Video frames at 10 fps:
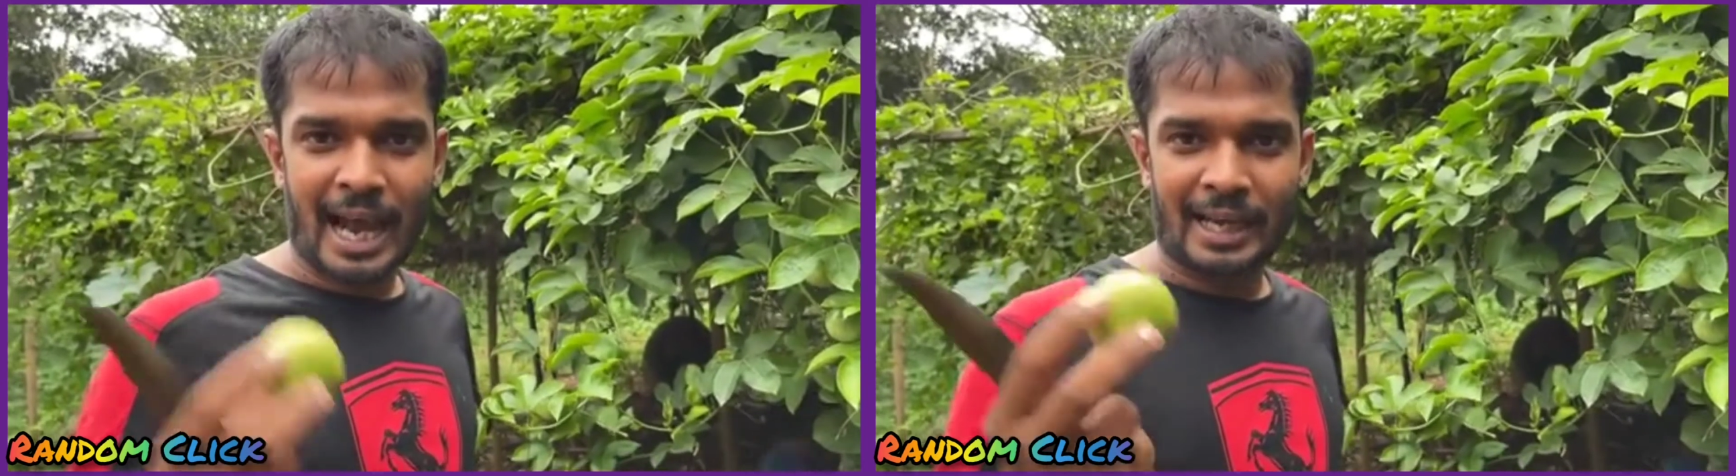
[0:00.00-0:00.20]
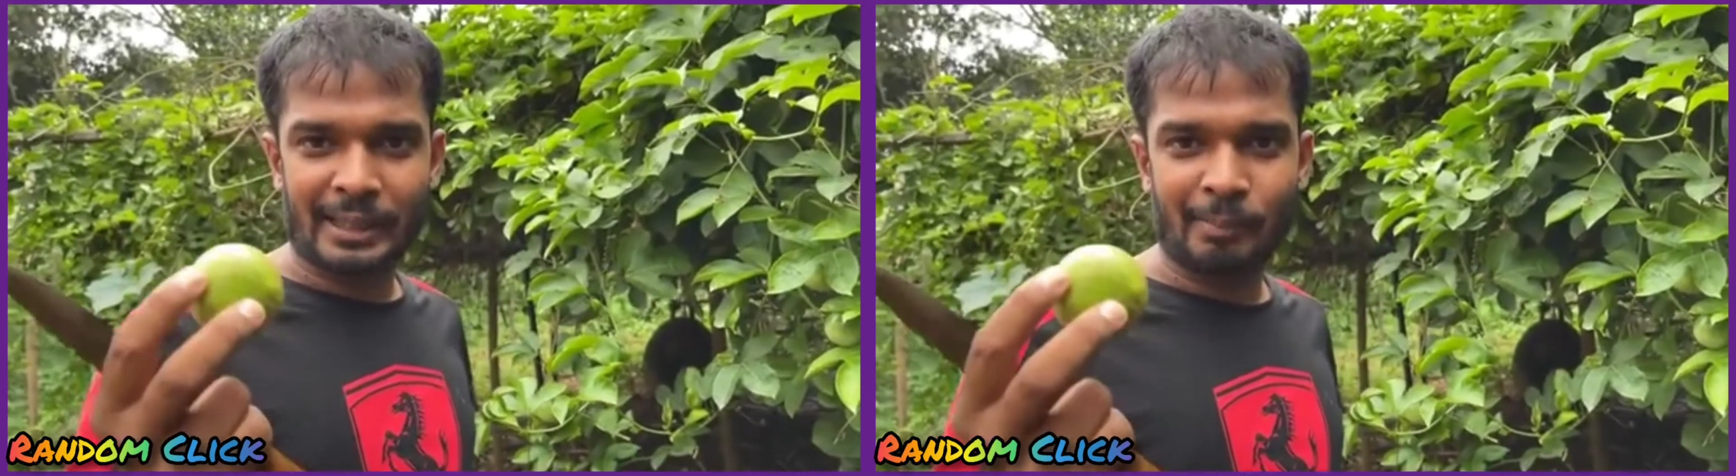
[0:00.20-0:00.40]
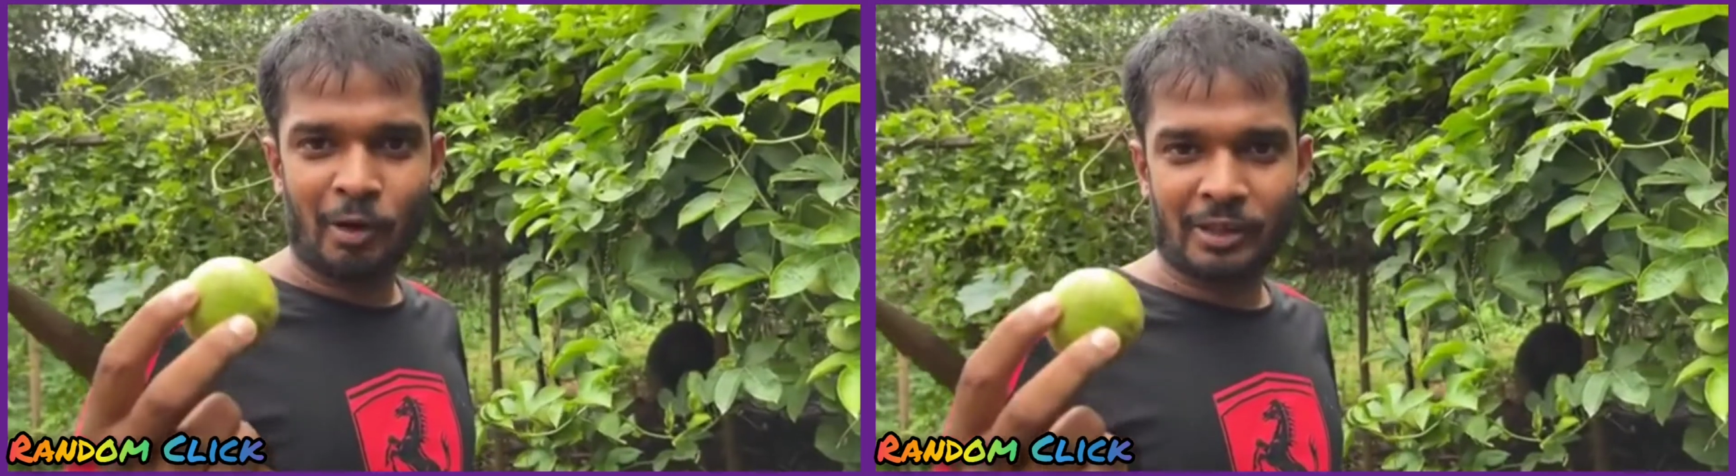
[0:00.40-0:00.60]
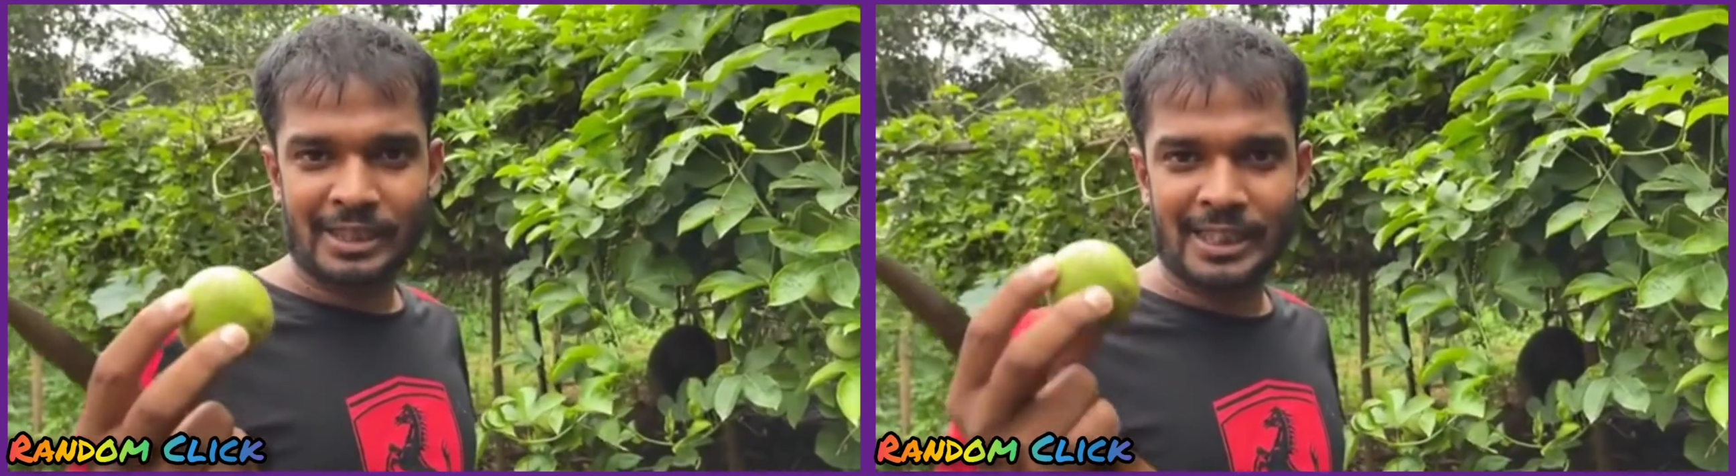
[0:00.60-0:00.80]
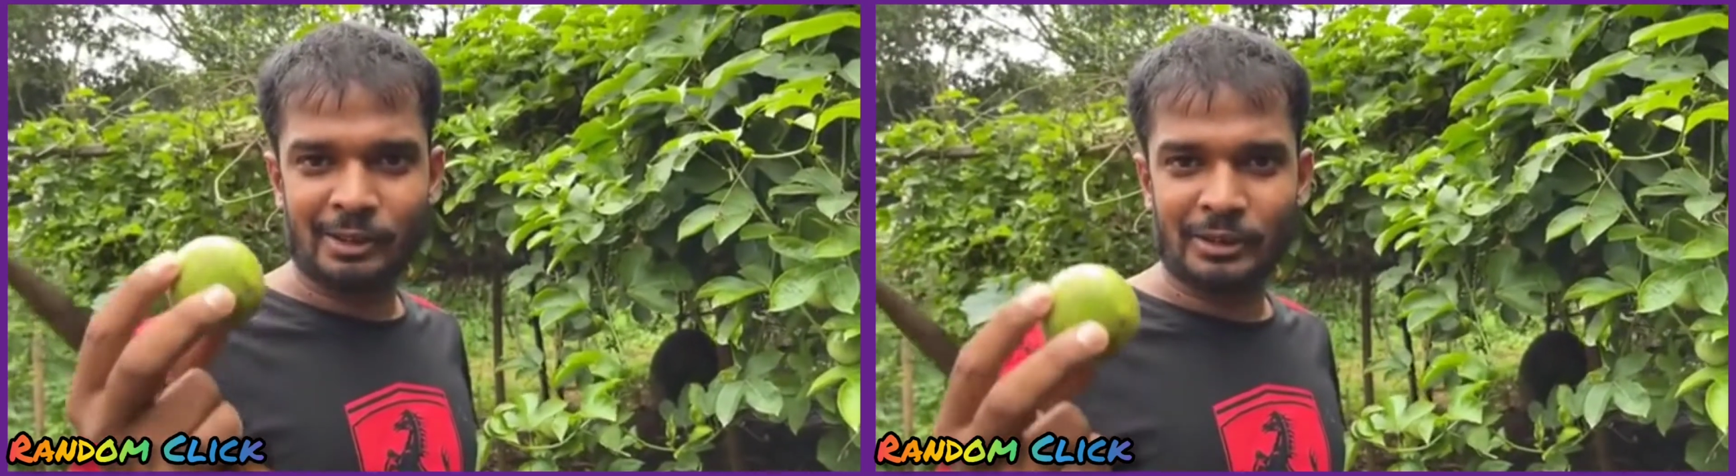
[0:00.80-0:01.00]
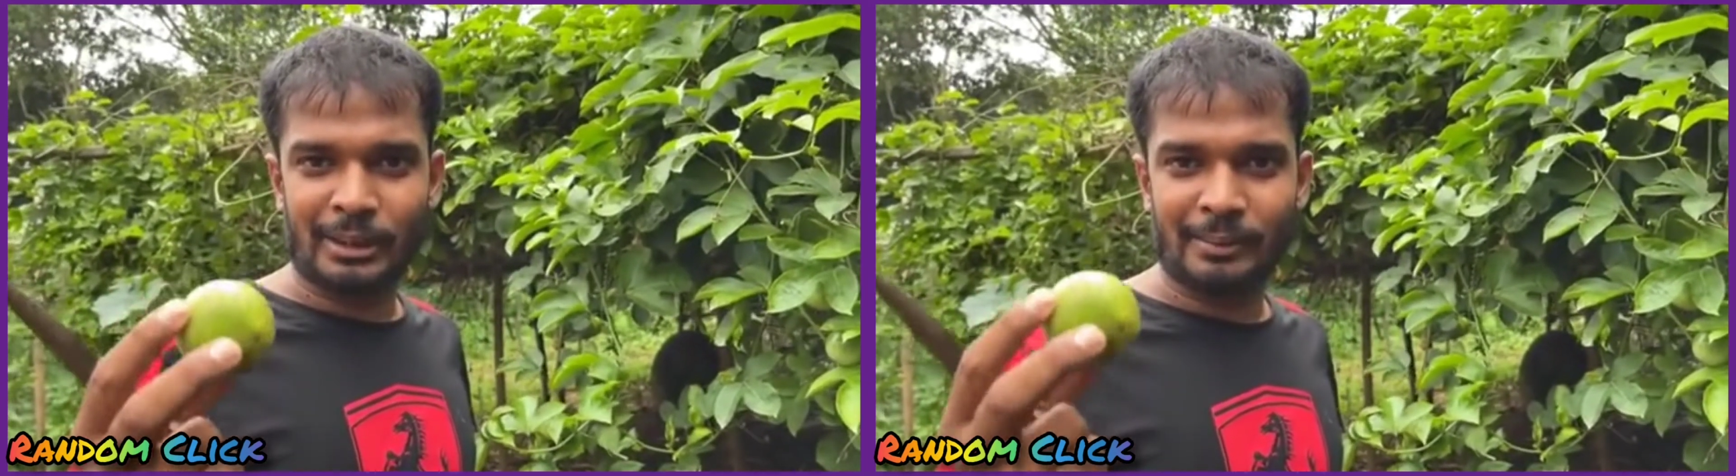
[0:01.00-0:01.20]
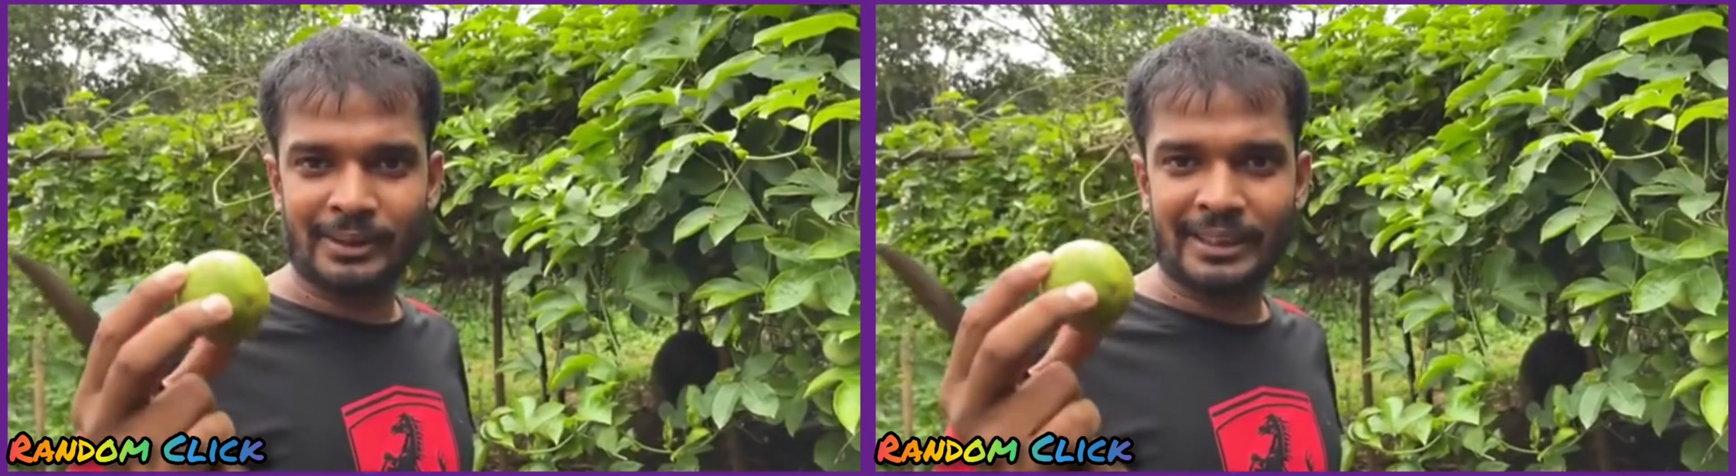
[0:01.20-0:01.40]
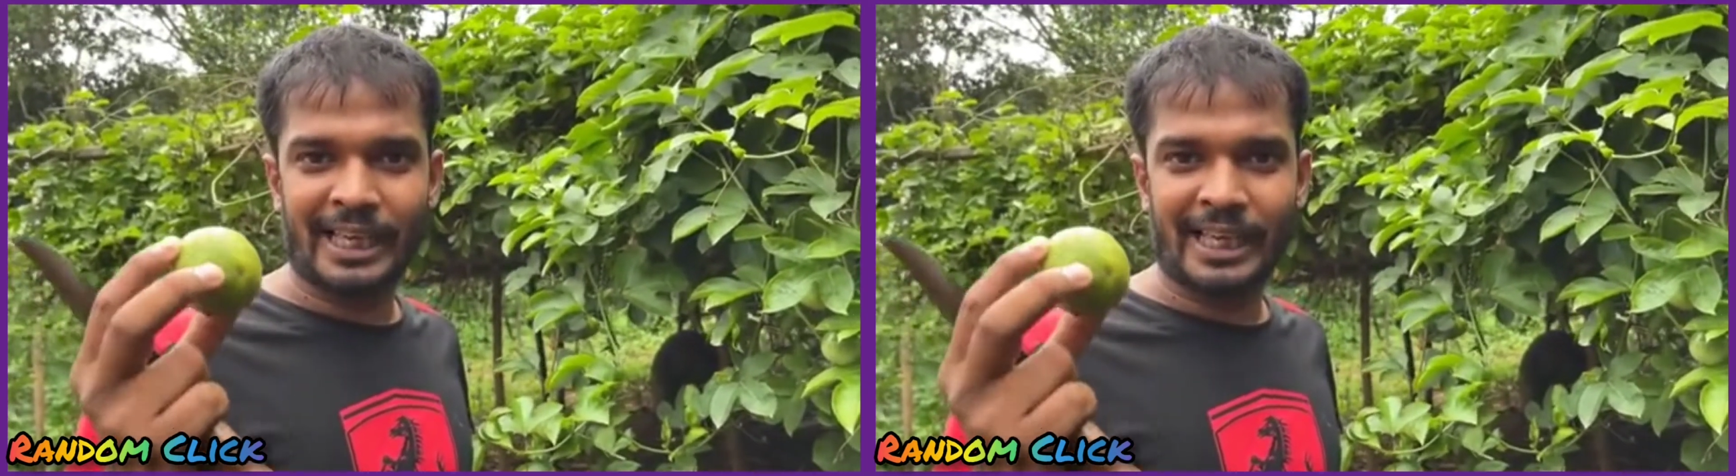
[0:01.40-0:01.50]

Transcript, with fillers: আর এই ফলটা সাধারণত আমাদের